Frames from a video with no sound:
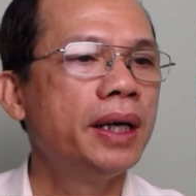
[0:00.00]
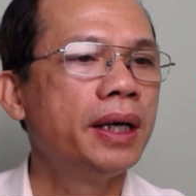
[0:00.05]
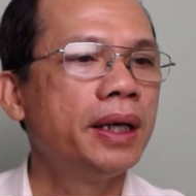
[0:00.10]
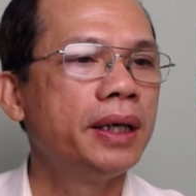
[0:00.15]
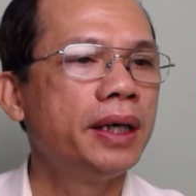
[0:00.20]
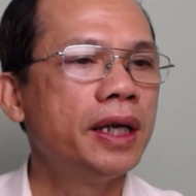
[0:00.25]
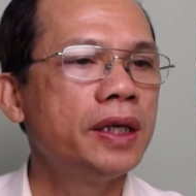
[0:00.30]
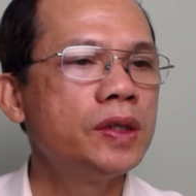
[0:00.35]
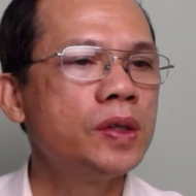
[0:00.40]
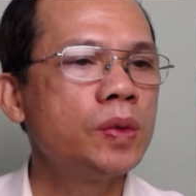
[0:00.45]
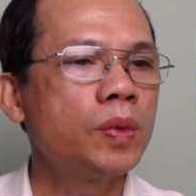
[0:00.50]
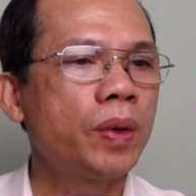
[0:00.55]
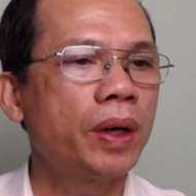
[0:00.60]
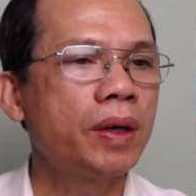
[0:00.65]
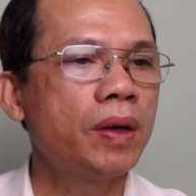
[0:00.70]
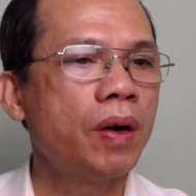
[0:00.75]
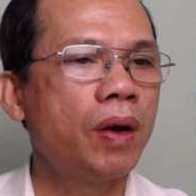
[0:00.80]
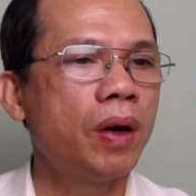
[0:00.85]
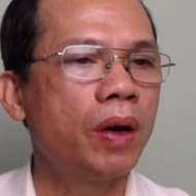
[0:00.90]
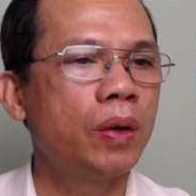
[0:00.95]
nên xung quanh
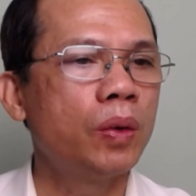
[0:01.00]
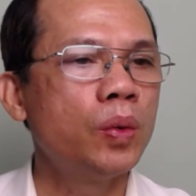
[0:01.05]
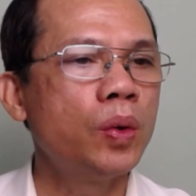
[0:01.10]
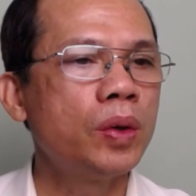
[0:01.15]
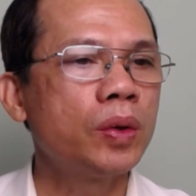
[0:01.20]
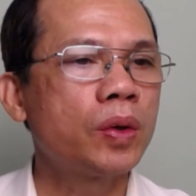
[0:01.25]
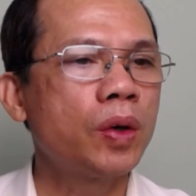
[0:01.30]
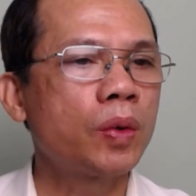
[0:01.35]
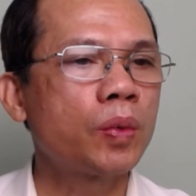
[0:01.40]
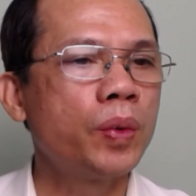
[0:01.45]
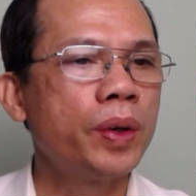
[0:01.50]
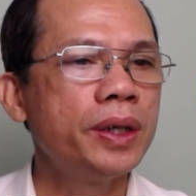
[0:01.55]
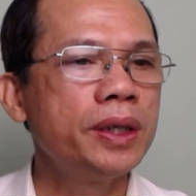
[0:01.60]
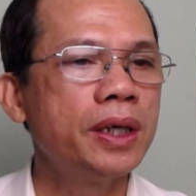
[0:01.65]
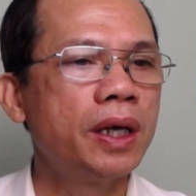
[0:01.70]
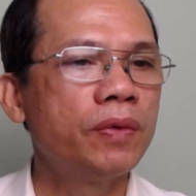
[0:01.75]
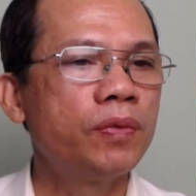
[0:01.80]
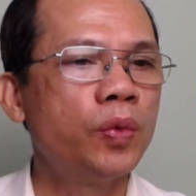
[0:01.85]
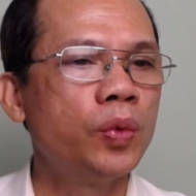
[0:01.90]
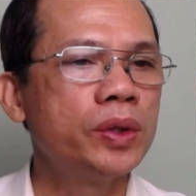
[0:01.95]
họ luôn có quý
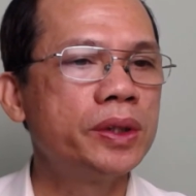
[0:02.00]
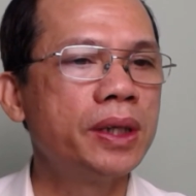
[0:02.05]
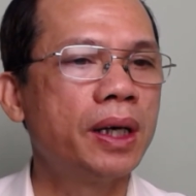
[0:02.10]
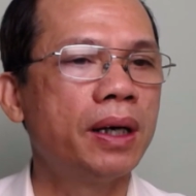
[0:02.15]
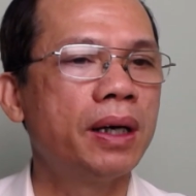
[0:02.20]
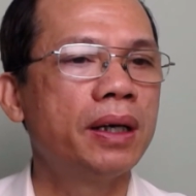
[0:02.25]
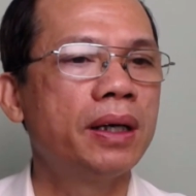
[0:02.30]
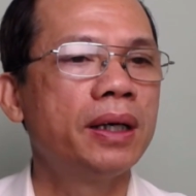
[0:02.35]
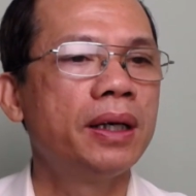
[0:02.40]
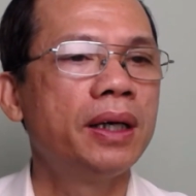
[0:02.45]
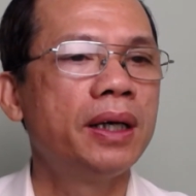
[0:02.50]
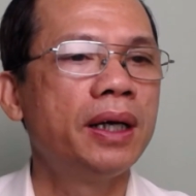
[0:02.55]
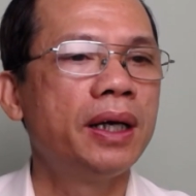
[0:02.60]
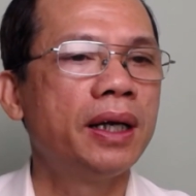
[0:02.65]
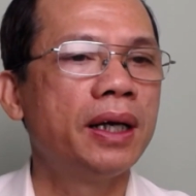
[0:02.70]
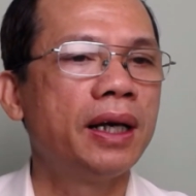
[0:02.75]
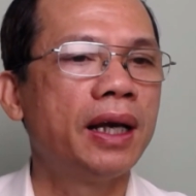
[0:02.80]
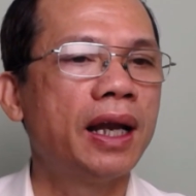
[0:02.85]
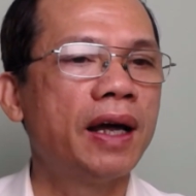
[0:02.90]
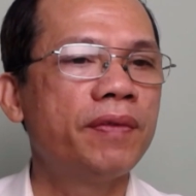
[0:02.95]
nhân phù trợ,
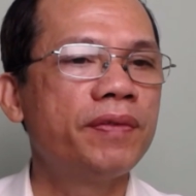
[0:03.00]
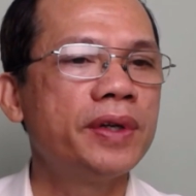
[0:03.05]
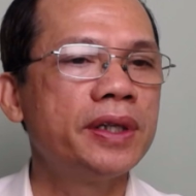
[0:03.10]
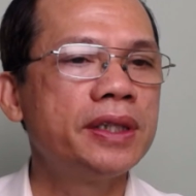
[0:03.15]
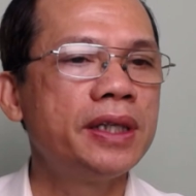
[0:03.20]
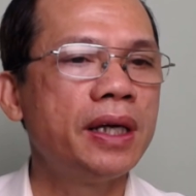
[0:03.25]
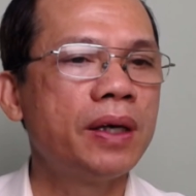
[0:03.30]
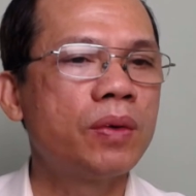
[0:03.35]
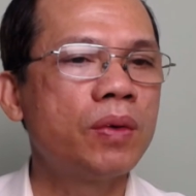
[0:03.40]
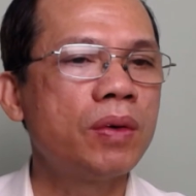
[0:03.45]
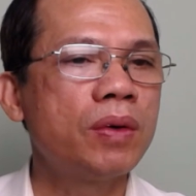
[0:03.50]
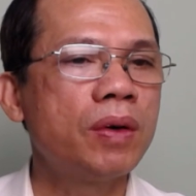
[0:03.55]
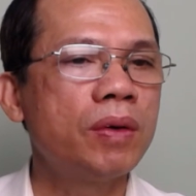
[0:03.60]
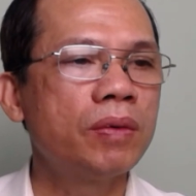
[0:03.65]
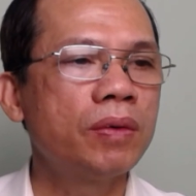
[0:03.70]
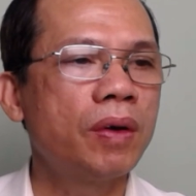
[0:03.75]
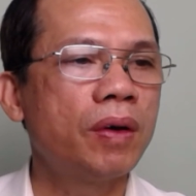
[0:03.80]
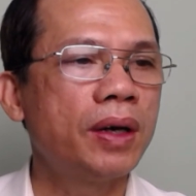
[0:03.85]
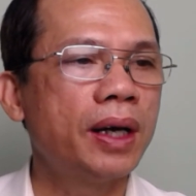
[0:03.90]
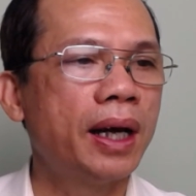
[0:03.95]
làm về gì cũng không
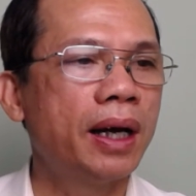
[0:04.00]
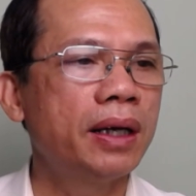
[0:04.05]
lo lắng,